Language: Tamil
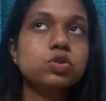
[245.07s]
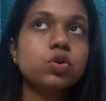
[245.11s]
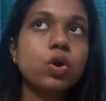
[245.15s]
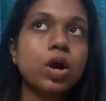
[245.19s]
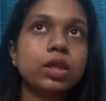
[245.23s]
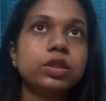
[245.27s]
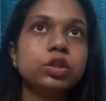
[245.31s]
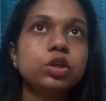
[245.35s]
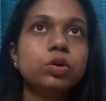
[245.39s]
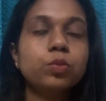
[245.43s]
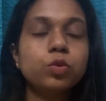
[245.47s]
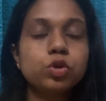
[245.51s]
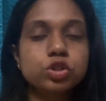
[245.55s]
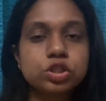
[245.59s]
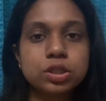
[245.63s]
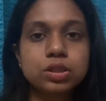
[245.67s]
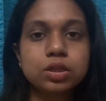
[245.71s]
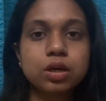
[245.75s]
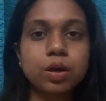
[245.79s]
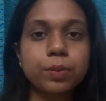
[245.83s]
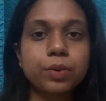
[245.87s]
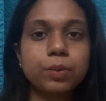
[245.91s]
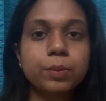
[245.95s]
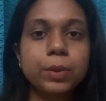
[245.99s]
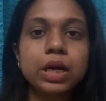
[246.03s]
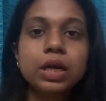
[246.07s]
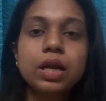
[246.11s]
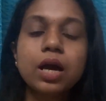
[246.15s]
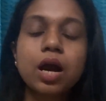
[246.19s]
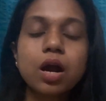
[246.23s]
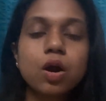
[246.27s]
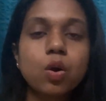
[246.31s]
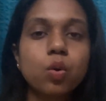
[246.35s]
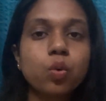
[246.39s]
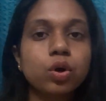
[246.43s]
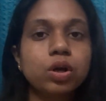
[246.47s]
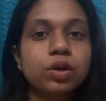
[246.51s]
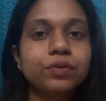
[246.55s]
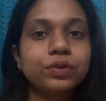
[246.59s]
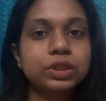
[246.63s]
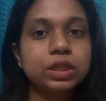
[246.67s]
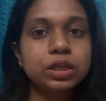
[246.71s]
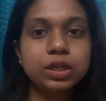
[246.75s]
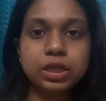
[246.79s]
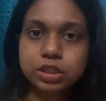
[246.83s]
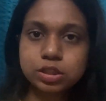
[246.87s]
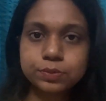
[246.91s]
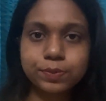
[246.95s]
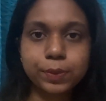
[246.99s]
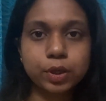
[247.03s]
அதையும் முடிச்சதுக்கப்புறமா நாங்கள் உங்களை வந்து
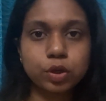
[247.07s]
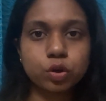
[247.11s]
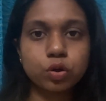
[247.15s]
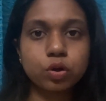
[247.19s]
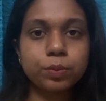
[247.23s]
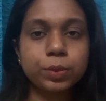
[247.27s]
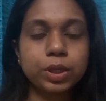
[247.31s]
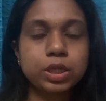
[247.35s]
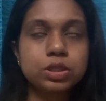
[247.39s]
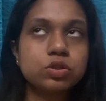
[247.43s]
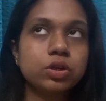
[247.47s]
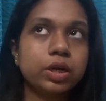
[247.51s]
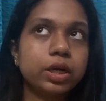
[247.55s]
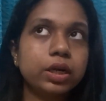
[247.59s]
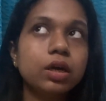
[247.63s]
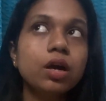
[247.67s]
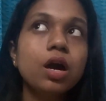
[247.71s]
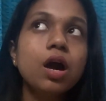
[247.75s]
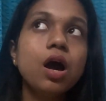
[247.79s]
ரீச் பண்ணுறோம் அப்படின்னு சொல்லிட்டு